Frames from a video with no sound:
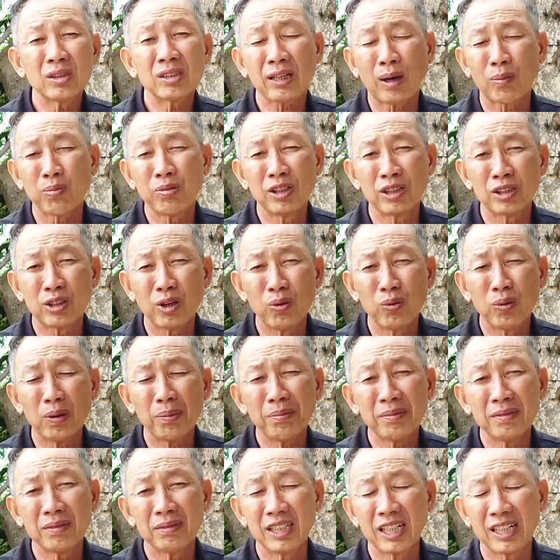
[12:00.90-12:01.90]
nó trọng người
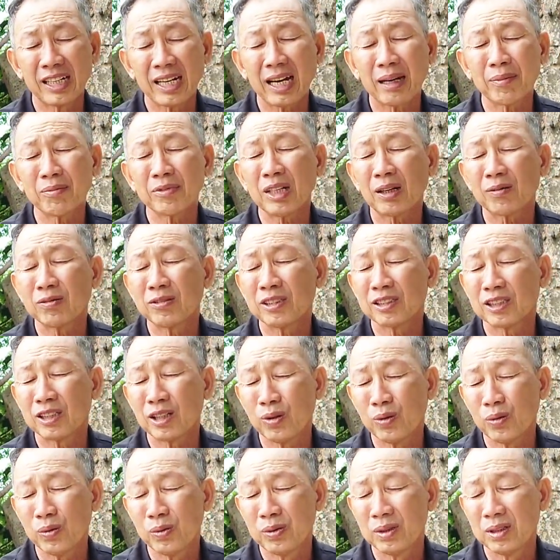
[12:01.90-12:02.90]
tu lắm người cam trọng người
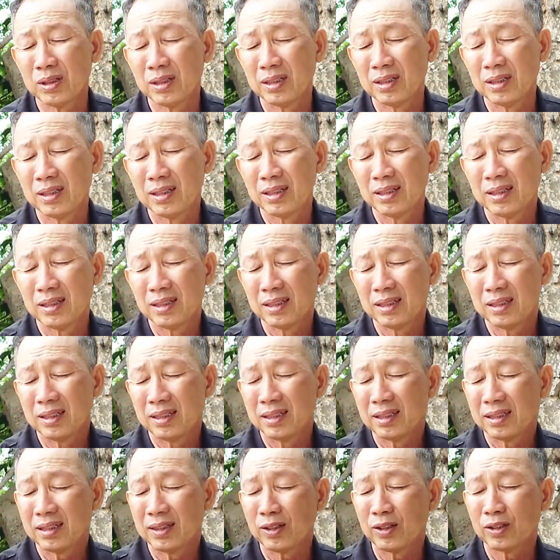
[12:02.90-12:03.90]
tu dạ.
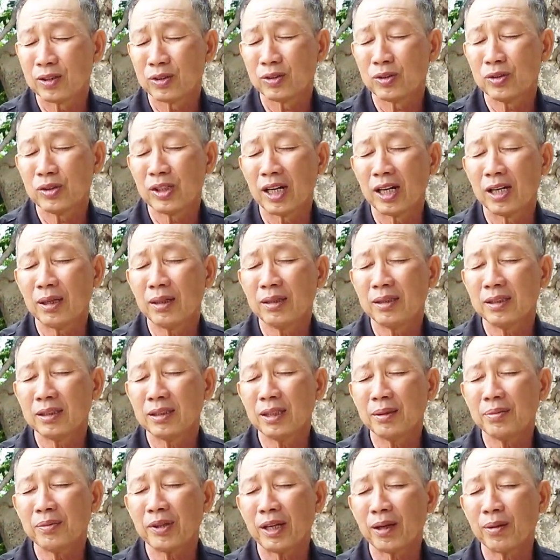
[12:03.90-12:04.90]
rồi tôi
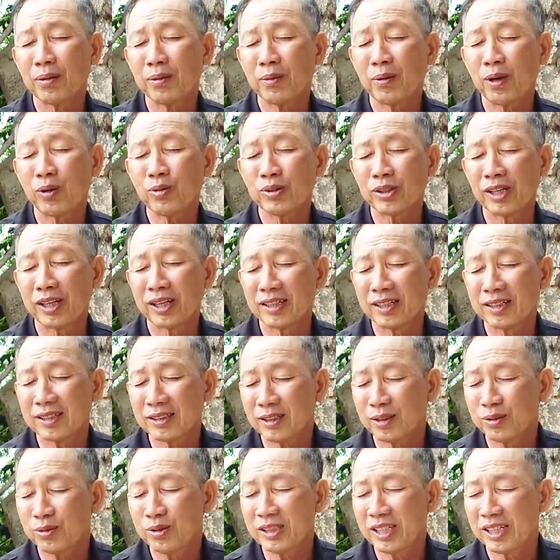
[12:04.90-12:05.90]
kể tiếp theo một chuyện
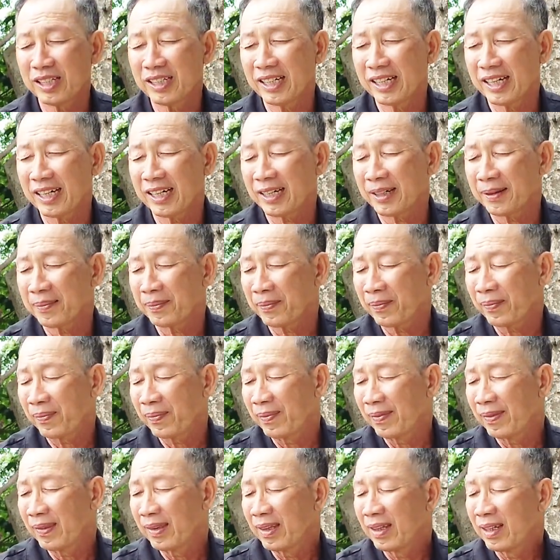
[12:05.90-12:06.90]
nữa cho quý vị nghe
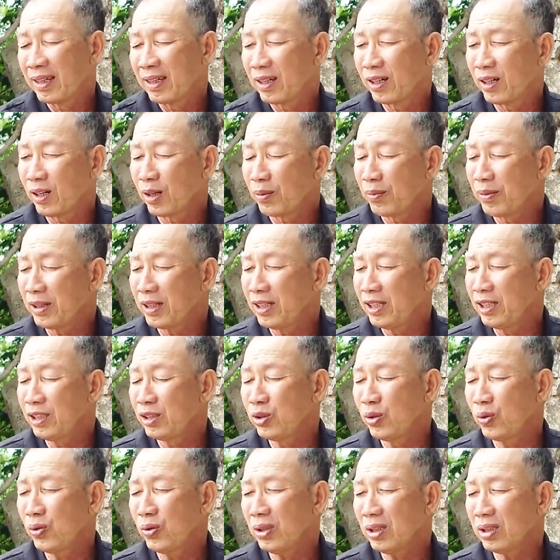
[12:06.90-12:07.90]
rồi mới
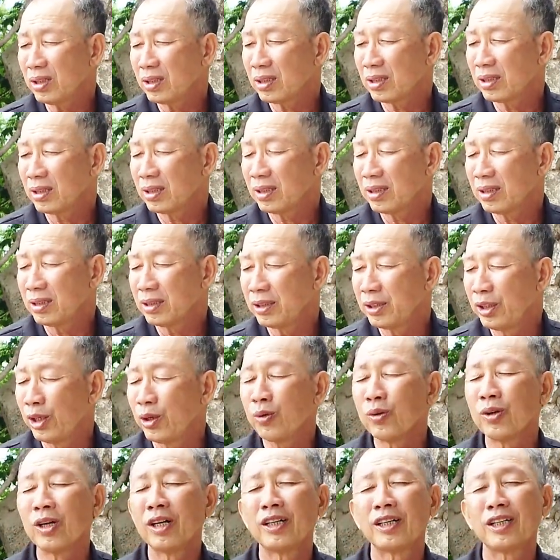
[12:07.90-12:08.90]
đi xuống
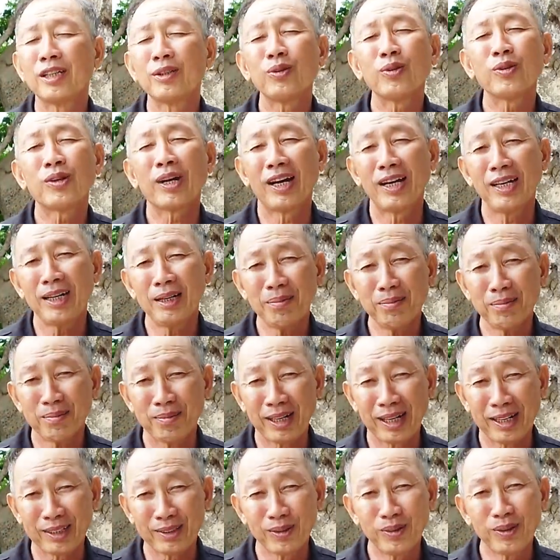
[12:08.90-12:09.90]
nhiều người kia tôi kể
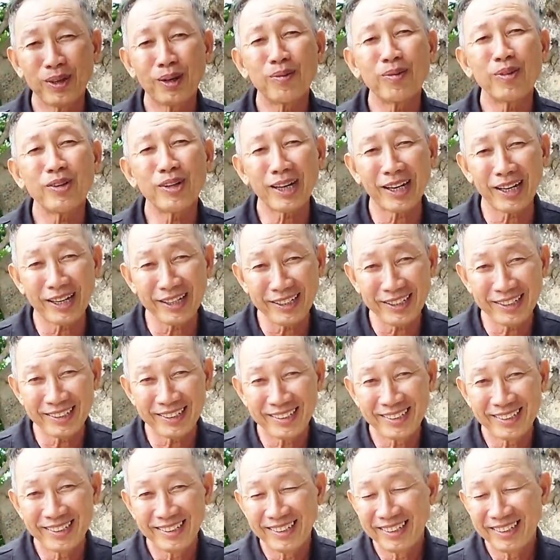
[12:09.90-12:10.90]
lắm mà tôi không có kể